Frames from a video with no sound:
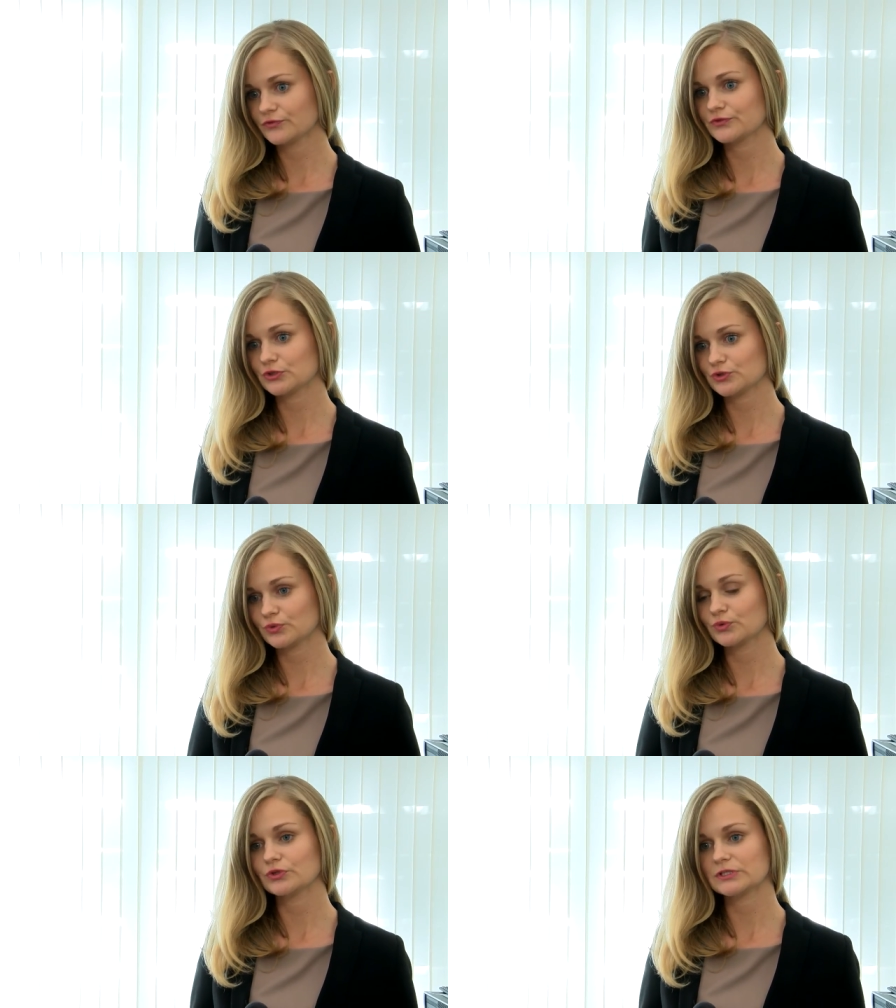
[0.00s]
w
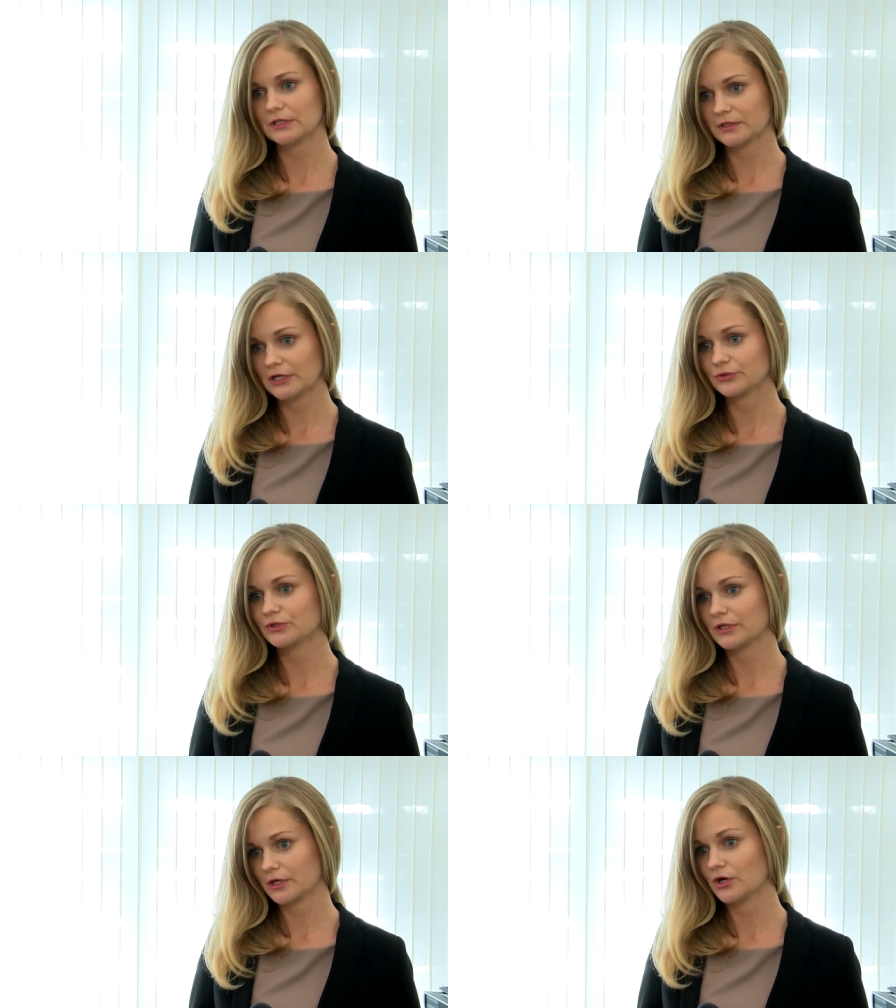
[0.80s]
stosunku do standardu
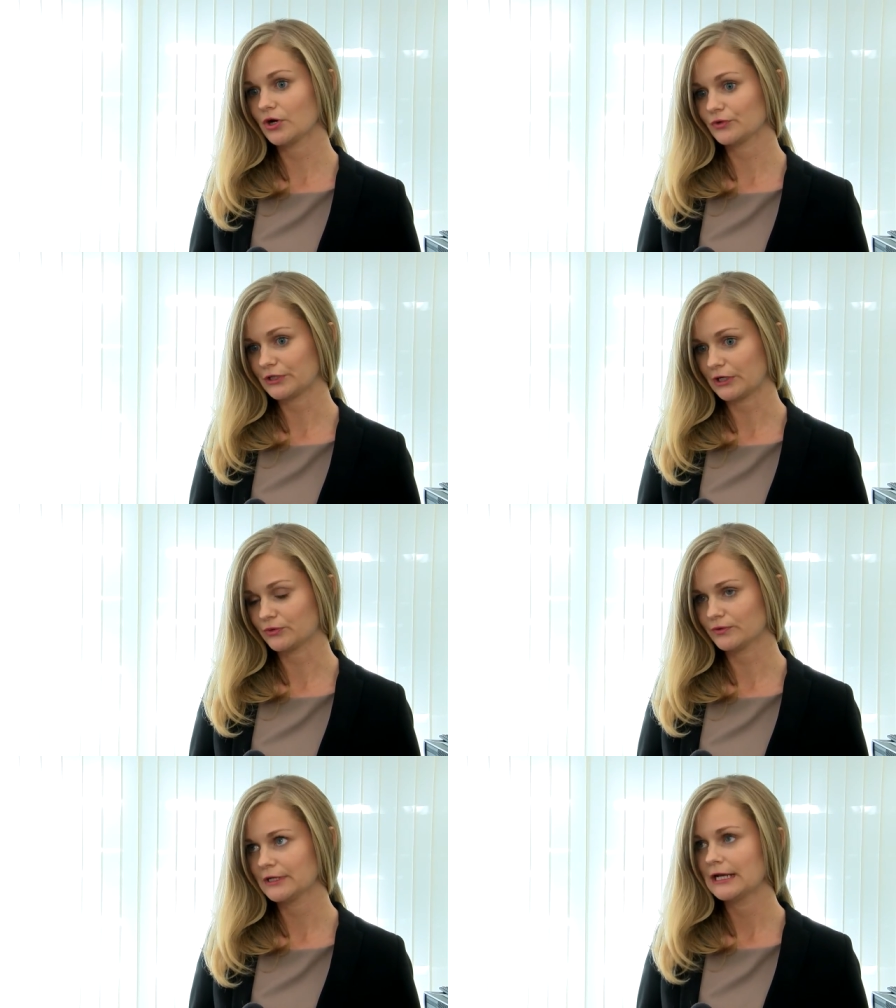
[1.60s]
danego hotelu,